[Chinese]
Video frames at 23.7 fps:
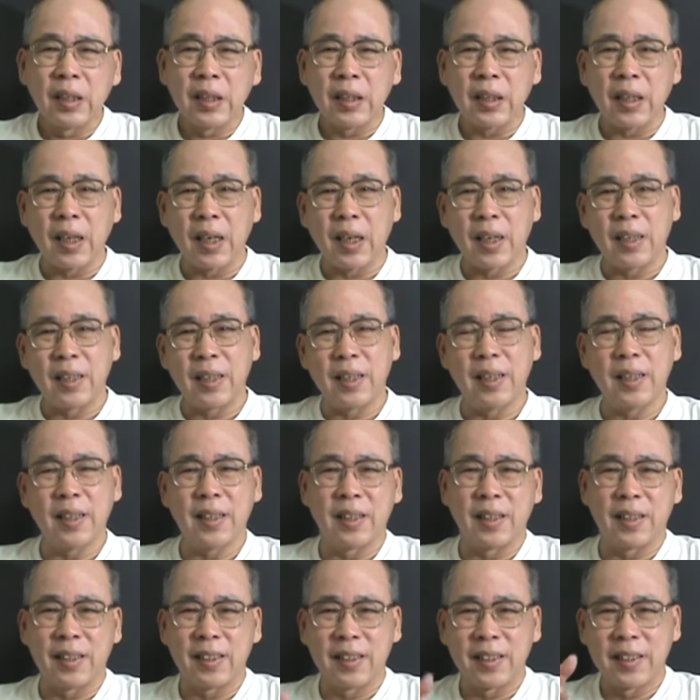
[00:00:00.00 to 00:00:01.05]
那
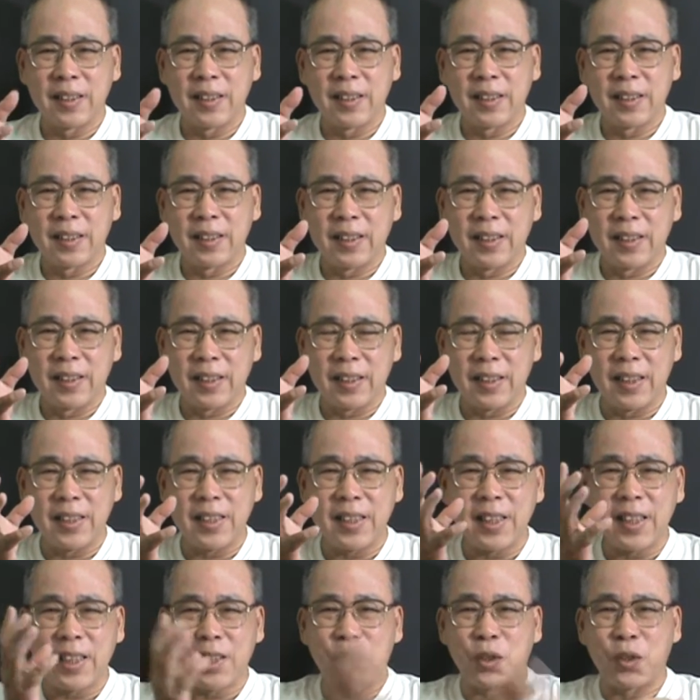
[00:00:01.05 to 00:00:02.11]
那
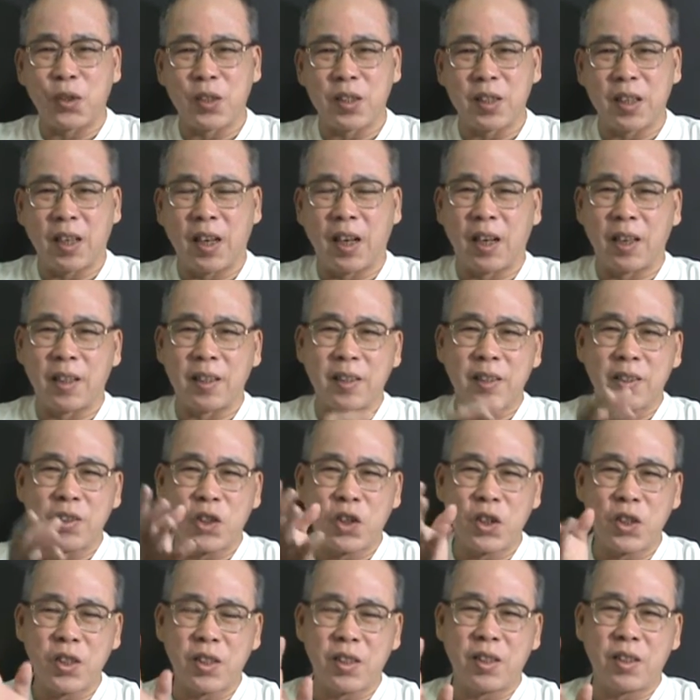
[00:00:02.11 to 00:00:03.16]
这个曲子哈，
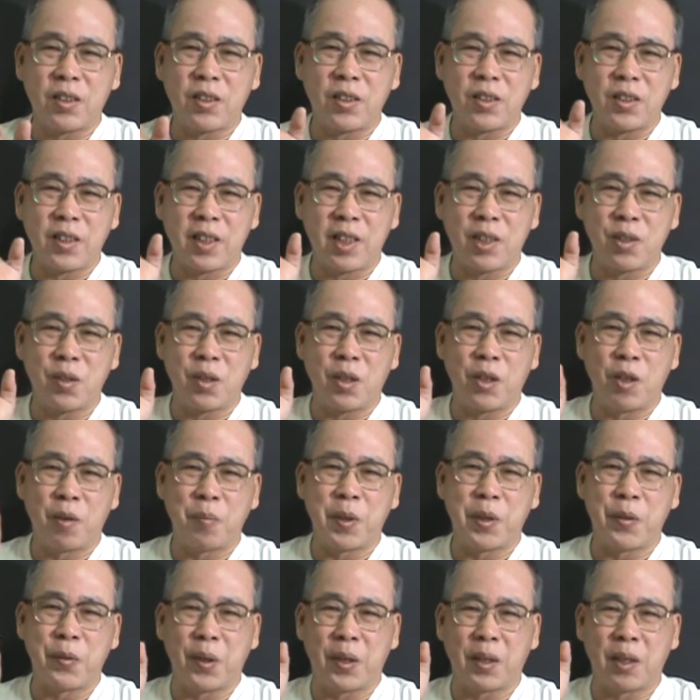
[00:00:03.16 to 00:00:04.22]
其实根据刘
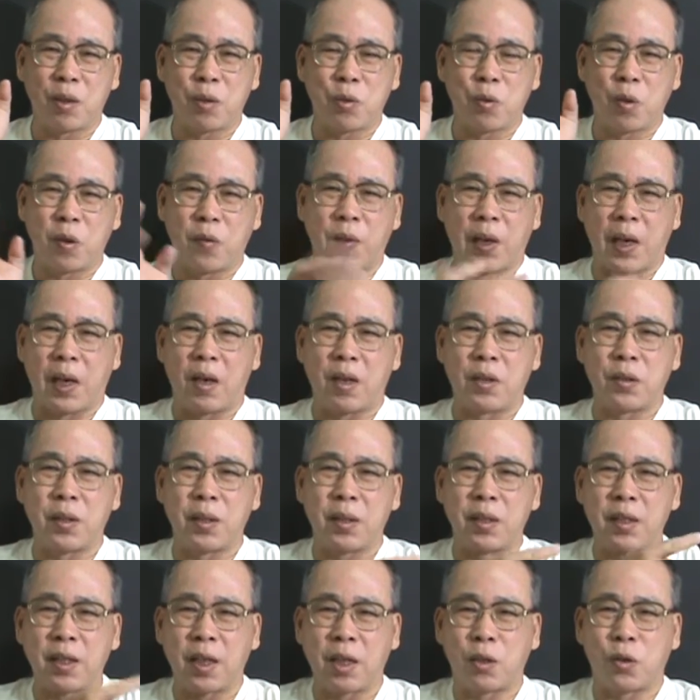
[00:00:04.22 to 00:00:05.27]
明源的说法啊，
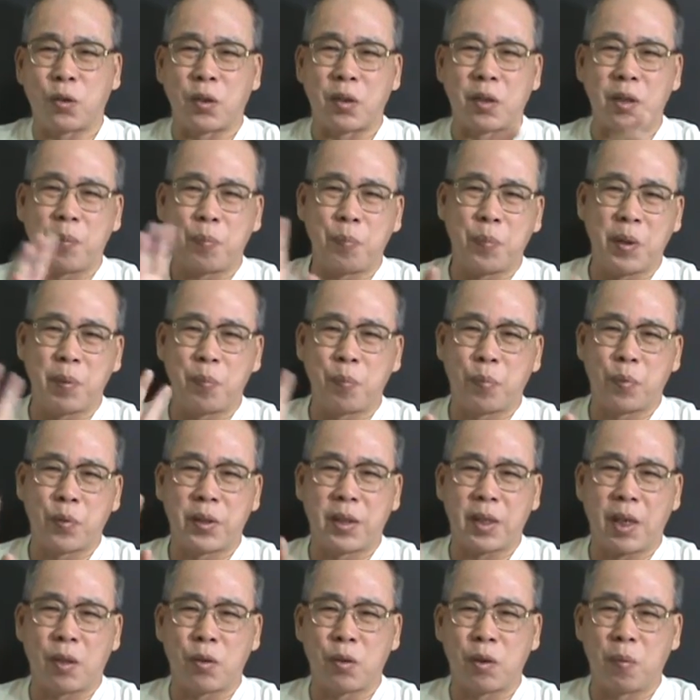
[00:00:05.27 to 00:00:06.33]
说这个曲子并不
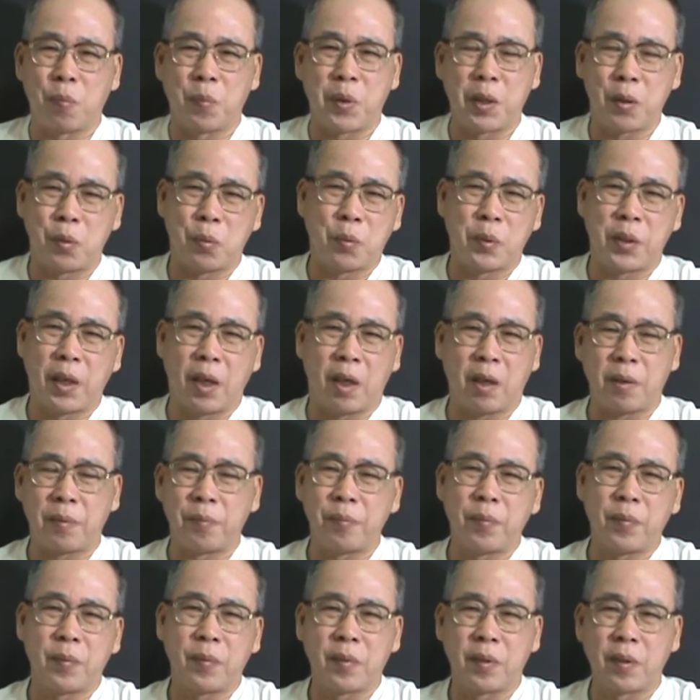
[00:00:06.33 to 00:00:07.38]
叫做迷糊调，
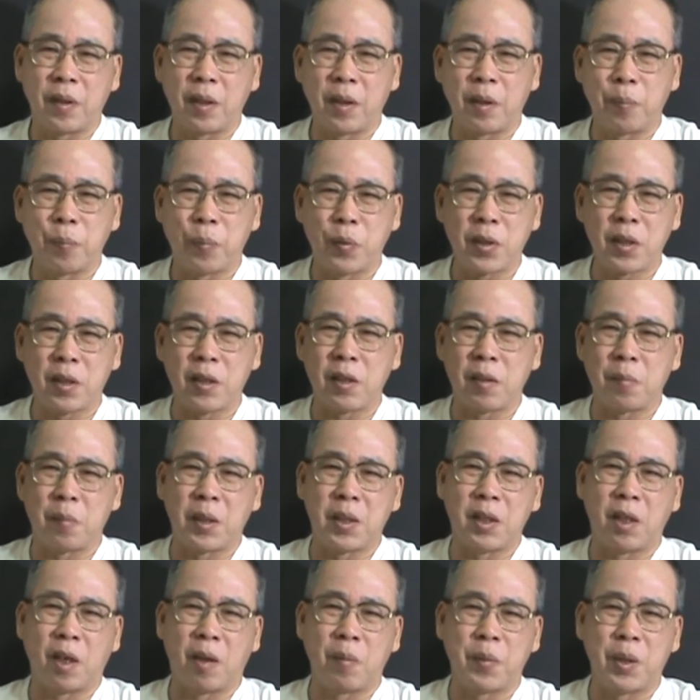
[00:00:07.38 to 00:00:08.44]
不是什
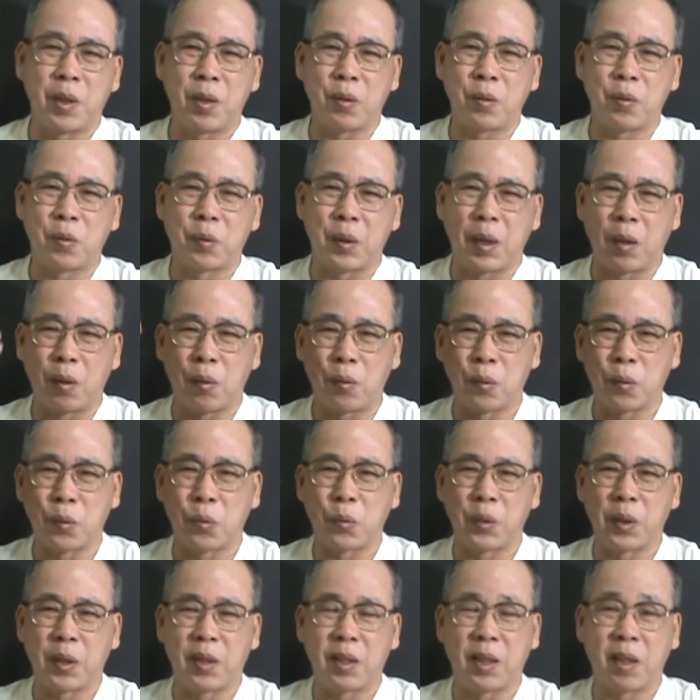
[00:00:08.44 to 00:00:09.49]
么小迷糊啊，糊
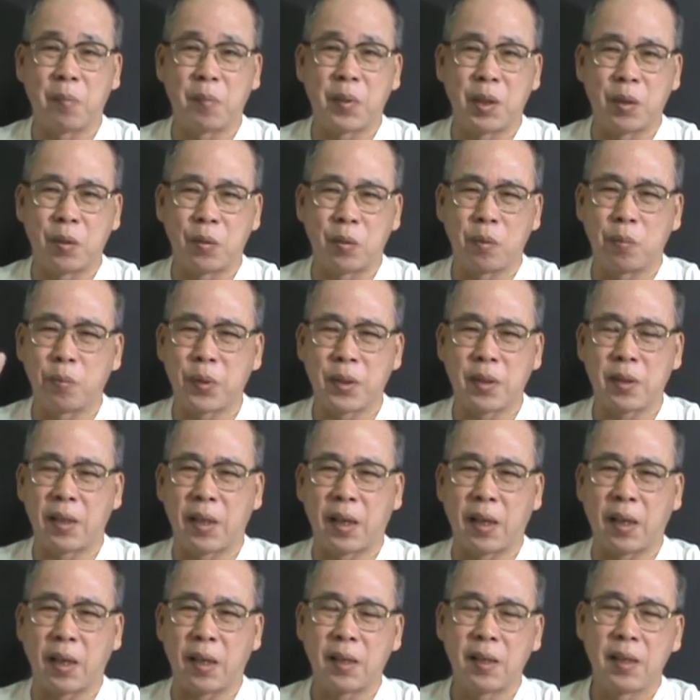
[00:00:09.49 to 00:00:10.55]
涂的那个迷糊，不是
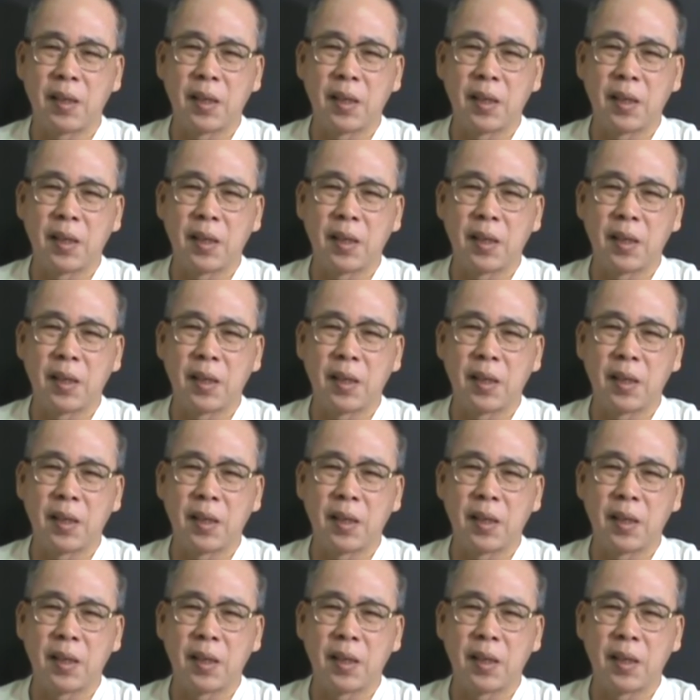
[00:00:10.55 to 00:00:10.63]
那个。